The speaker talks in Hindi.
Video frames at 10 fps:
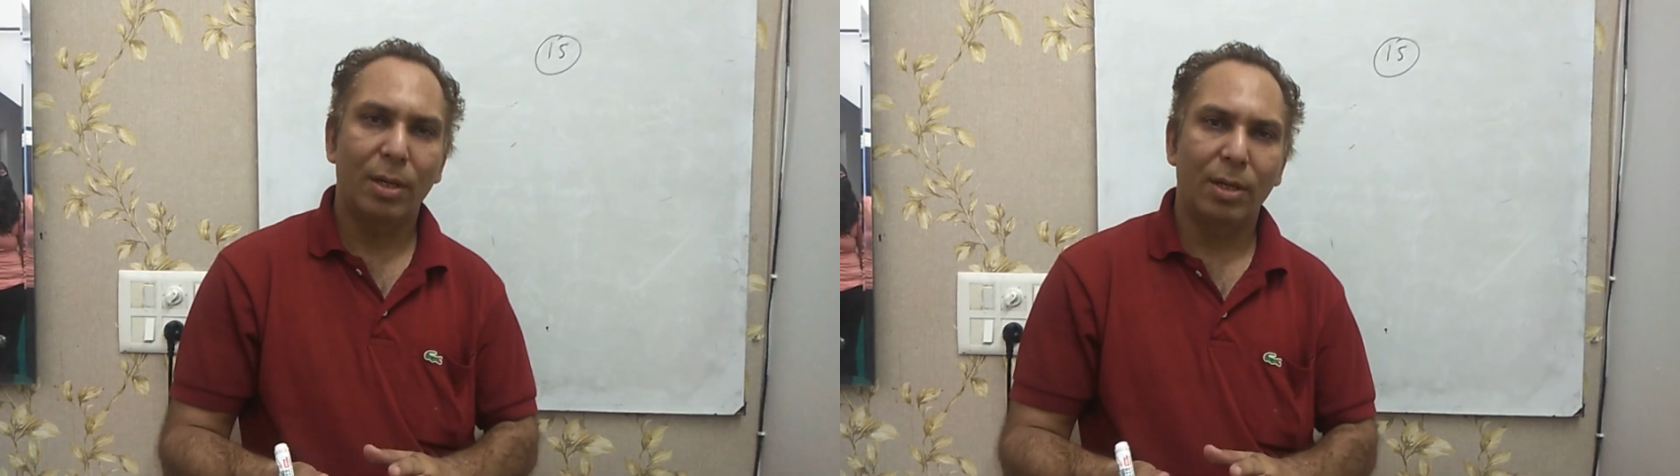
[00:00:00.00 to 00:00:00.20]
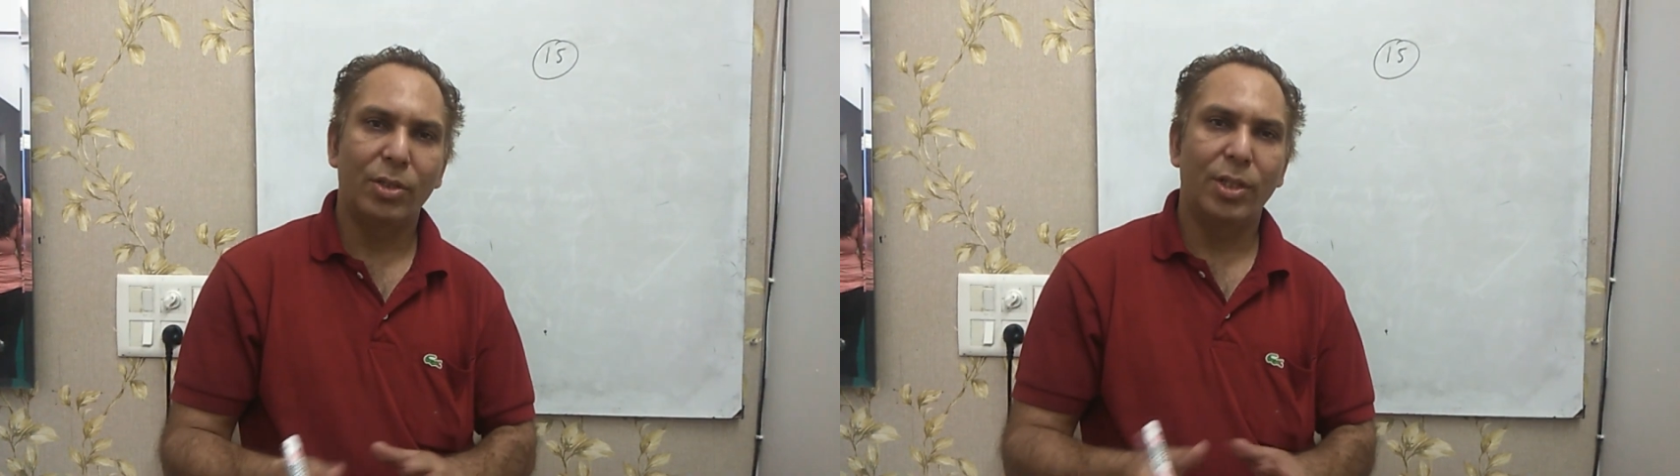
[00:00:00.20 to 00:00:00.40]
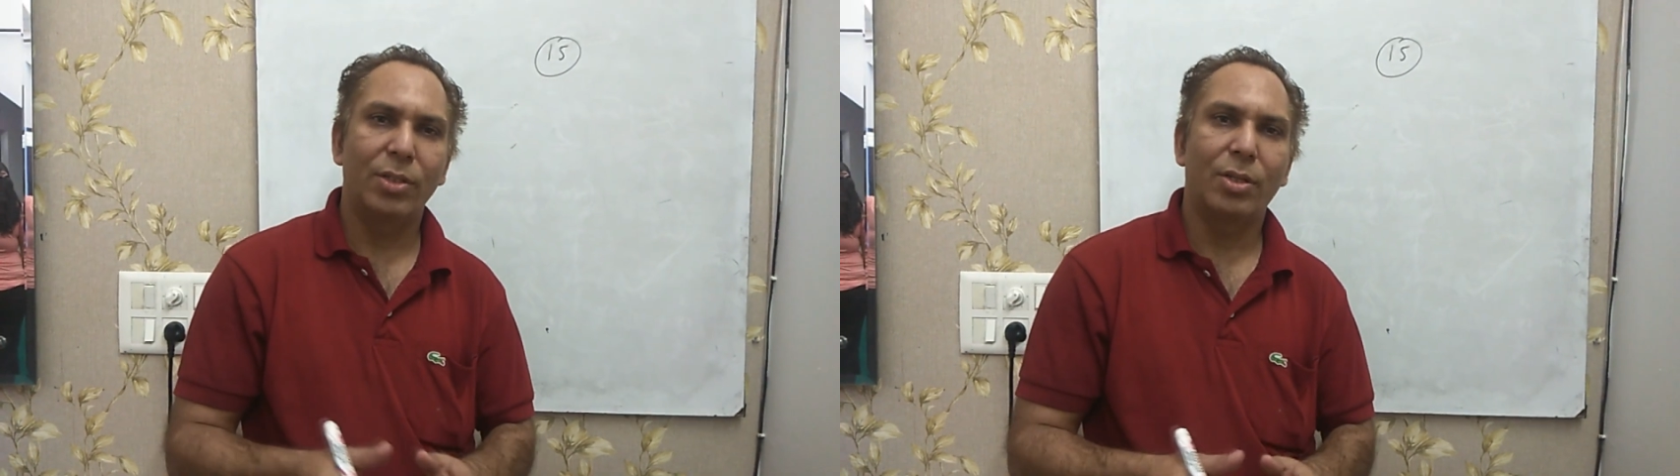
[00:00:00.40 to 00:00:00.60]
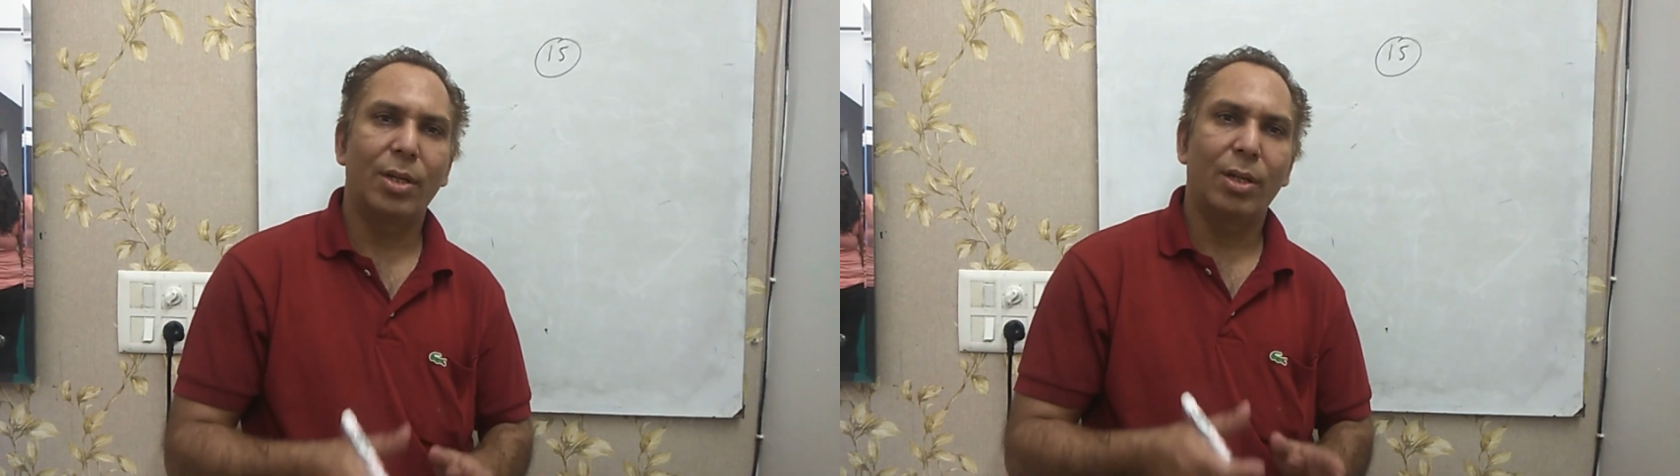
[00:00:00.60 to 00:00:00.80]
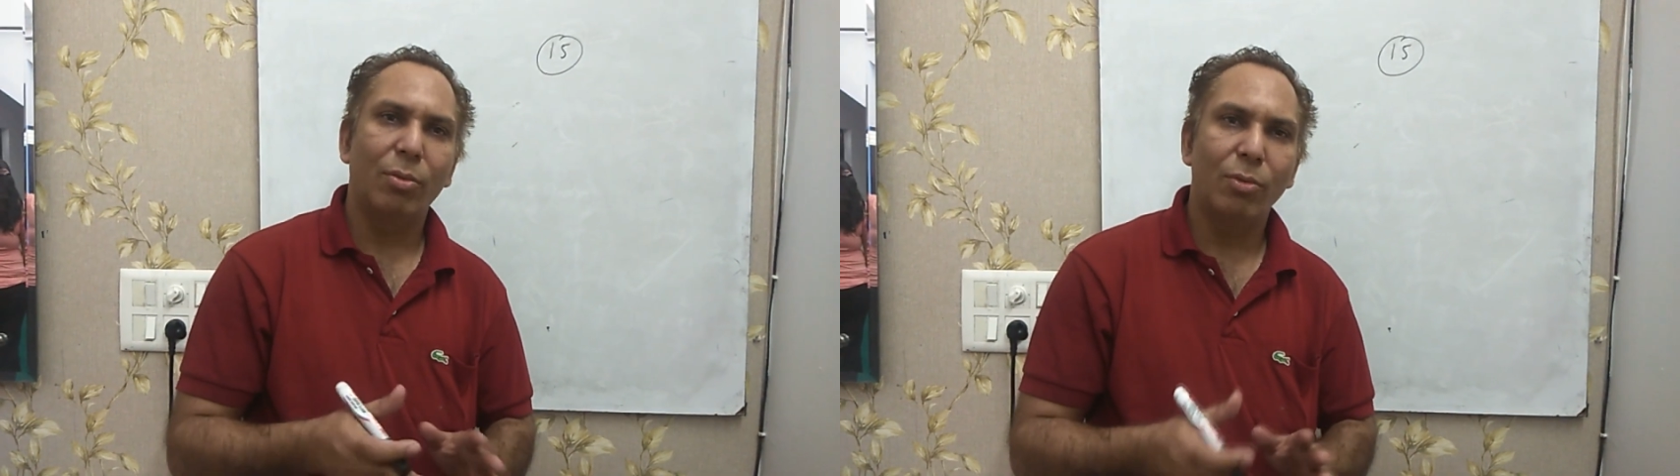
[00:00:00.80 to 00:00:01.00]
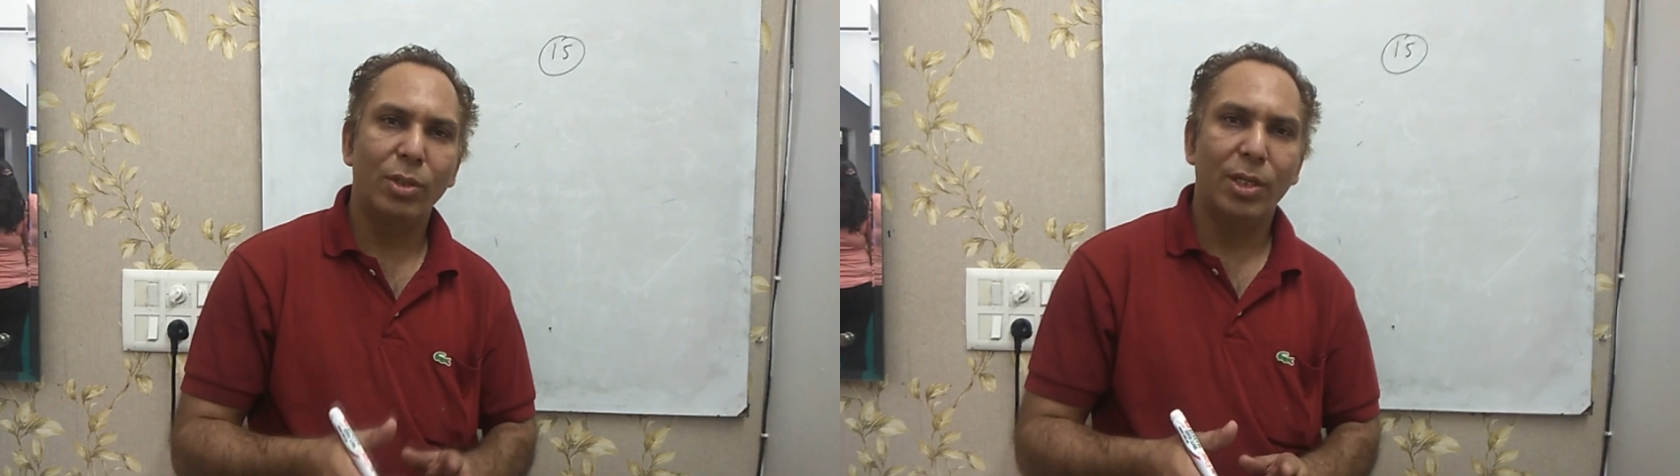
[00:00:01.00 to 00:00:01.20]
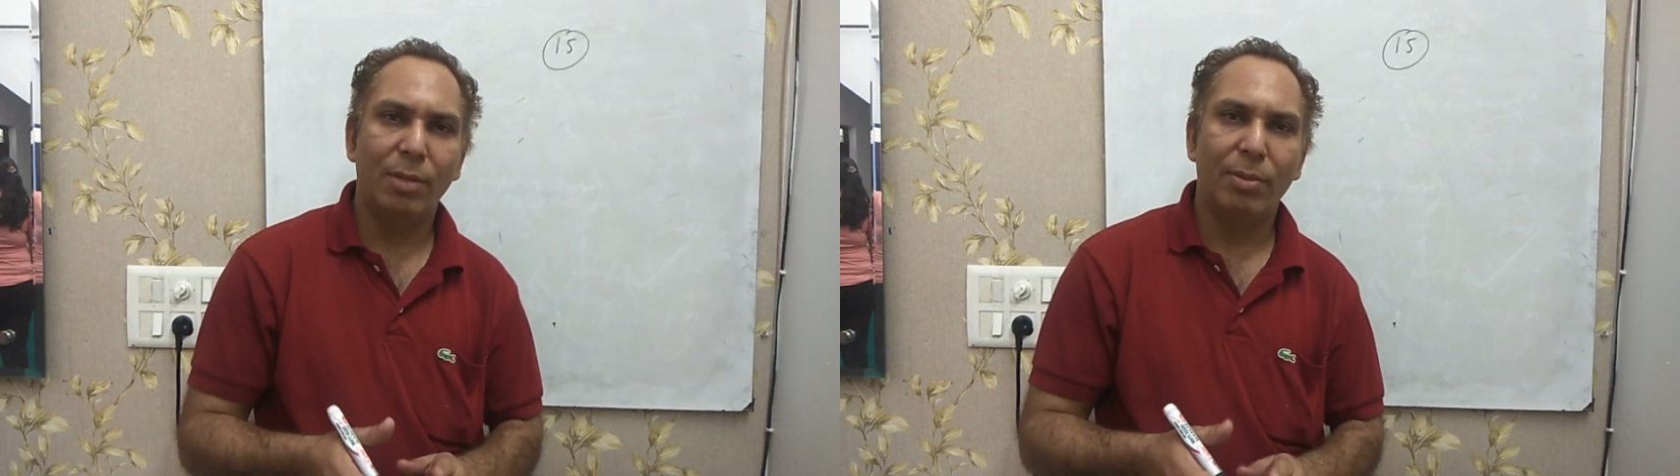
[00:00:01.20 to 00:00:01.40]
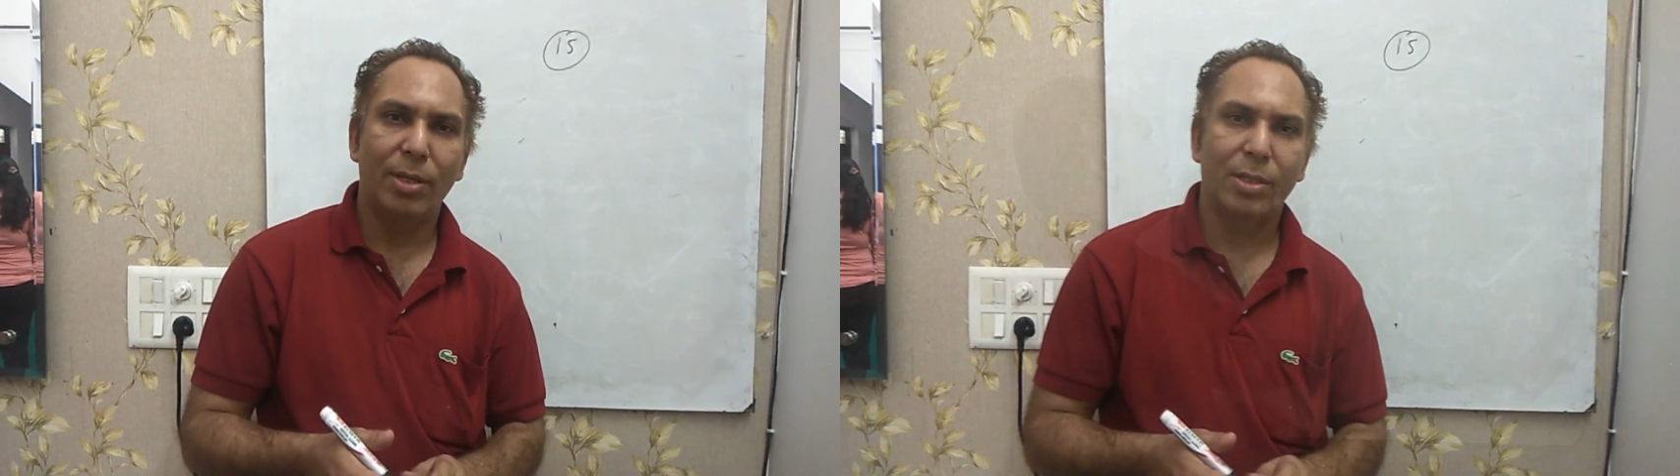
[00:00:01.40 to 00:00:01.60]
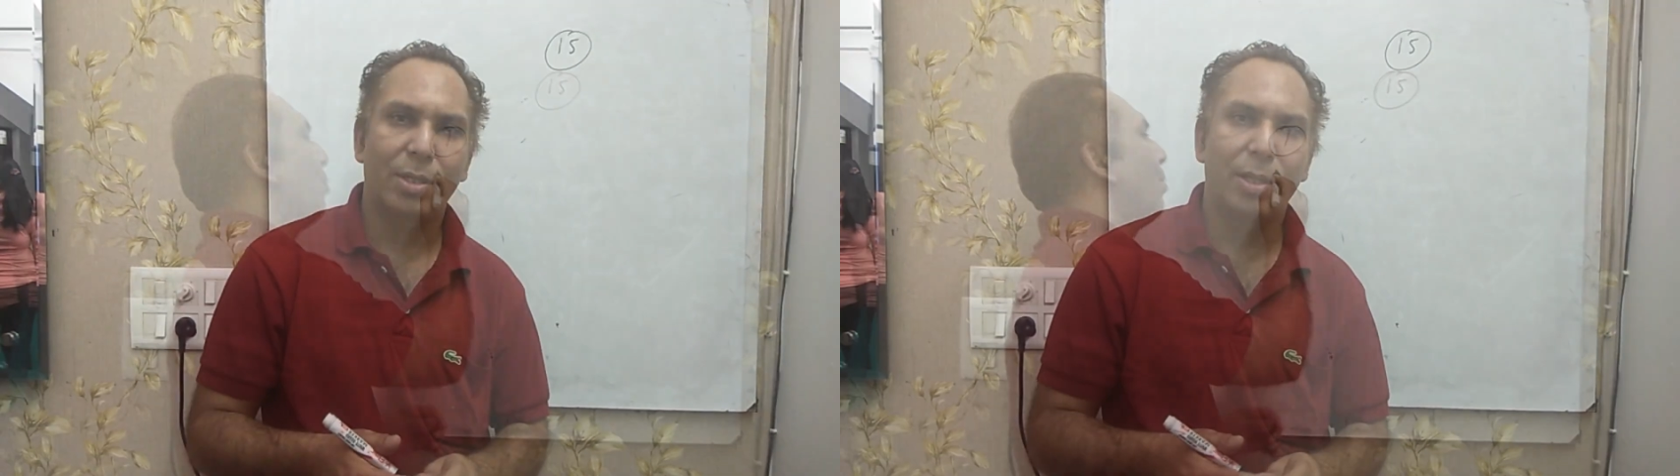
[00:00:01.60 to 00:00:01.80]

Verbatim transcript: अगर चेंज करना है तो वो चेंज भी कर